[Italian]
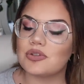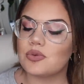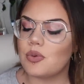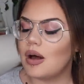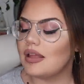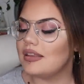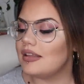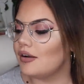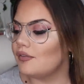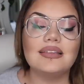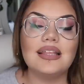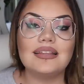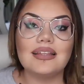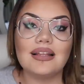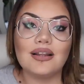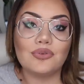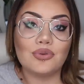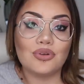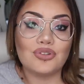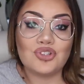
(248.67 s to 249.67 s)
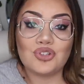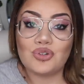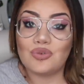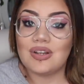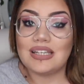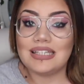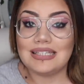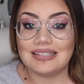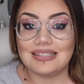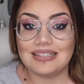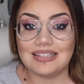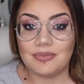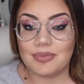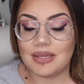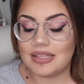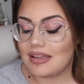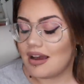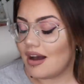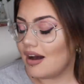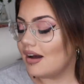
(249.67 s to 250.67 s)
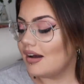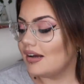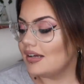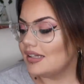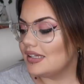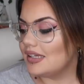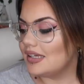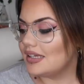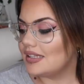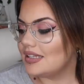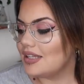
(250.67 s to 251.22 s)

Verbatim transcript: squadra Data la tua giovanissima età, eh,